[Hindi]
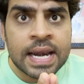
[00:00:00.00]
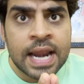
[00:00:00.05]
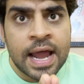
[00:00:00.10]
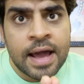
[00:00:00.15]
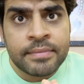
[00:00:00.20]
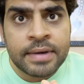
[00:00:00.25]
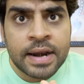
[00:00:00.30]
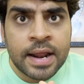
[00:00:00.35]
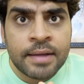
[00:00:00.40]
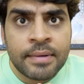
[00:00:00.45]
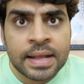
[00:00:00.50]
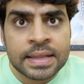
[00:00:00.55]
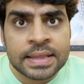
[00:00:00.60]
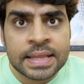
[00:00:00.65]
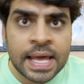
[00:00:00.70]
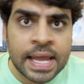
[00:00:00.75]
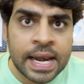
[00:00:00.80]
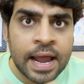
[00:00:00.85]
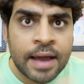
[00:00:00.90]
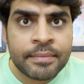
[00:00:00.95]
राम राम
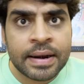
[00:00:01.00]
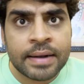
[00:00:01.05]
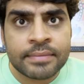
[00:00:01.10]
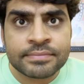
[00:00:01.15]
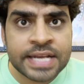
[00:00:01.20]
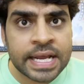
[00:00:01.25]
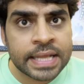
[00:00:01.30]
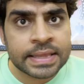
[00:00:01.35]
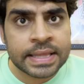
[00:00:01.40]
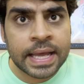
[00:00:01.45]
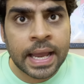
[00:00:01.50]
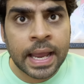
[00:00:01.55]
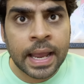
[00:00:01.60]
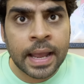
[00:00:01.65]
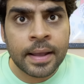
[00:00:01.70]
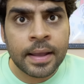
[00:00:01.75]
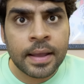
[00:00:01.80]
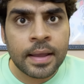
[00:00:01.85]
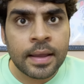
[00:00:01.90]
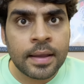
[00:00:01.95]
आता है राम राम जाता है
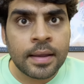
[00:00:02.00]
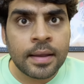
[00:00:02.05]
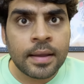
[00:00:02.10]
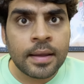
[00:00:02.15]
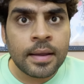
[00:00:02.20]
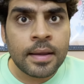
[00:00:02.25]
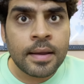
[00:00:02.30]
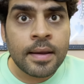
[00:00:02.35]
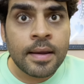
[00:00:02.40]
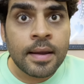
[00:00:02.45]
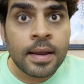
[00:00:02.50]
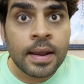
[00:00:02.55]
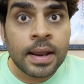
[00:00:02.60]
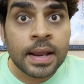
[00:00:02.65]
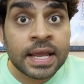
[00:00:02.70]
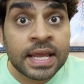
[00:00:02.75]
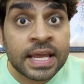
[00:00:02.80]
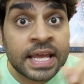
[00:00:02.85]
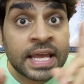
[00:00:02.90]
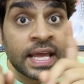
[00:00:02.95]

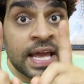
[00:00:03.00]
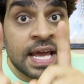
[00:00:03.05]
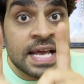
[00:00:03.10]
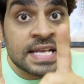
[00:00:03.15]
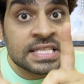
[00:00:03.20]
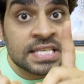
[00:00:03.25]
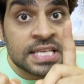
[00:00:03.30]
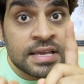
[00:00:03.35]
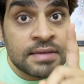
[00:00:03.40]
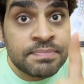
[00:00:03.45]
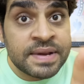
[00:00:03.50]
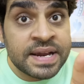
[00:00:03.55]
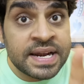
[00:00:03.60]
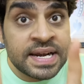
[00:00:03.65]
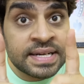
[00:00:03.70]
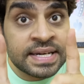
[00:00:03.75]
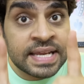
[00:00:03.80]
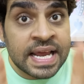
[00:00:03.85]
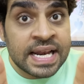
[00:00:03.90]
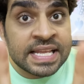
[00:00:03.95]
किसी भी
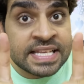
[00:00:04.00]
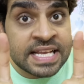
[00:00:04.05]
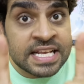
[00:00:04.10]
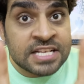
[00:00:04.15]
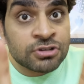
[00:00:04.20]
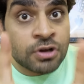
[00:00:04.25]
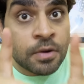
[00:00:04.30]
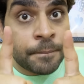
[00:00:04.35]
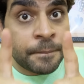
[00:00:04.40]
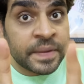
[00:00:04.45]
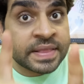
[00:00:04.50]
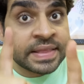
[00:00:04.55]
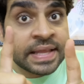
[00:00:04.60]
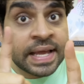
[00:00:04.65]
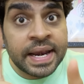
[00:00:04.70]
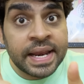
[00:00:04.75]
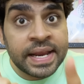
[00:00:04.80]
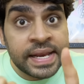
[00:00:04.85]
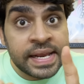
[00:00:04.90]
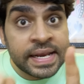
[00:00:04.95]
इंटेलिजेंस को पता
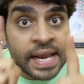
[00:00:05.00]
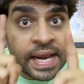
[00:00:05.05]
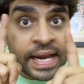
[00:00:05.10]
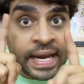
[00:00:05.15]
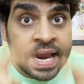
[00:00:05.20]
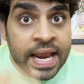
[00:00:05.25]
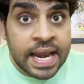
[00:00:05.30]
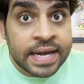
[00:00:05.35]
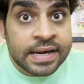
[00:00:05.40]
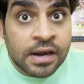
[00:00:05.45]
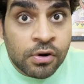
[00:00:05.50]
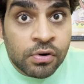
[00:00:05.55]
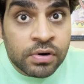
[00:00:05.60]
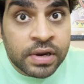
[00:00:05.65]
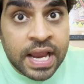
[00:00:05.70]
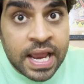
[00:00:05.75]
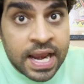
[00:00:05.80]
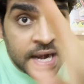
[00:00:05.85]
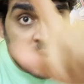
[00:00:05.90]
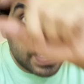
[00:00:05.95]
नहीं है कि के राहुल
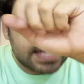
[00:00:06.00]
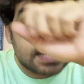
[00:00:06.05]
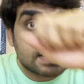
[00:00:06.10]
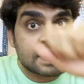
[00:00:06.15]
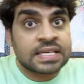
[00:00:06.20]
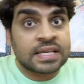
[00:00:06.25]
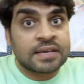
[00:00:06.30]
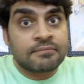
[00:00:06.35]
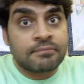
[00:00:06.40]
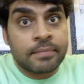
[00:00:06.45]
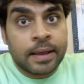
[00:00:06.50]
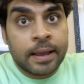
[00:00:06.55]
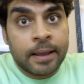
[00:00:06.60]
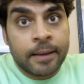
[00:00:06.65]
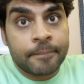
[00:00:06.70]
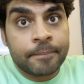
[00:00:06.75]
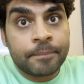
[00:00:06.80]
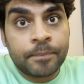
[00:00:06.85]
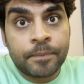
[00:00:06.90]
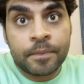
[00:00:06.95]
खेल रहा है इस टीम में
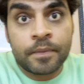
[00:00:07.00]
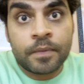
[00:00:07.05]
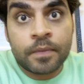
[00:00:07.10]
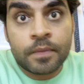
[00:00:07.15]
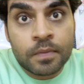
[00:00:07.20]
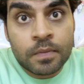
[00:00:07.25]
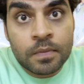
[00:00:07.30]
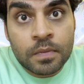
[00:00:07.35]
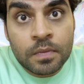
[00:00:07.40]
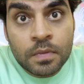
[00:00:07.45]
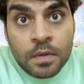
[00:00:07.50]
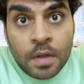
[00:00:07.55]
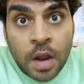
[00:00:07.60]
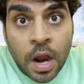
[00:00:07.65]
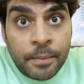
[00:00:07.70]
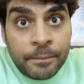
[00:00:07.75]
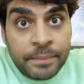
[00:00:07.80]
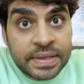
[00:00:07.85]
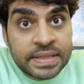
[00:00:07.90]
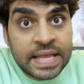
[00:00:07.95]

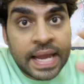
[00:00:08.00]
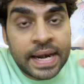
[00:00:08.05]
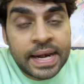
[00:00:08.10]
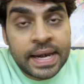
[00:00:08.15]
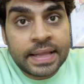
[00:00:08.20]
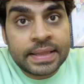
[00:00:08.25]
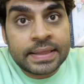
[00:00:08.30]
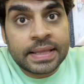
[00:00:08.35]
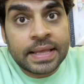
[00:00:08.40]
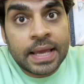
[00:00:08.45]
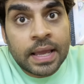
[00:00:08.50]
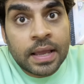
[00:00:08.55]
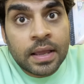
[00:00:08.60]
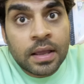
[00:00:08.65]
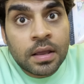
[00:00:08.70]
हम भी ध्यान नहीं दिए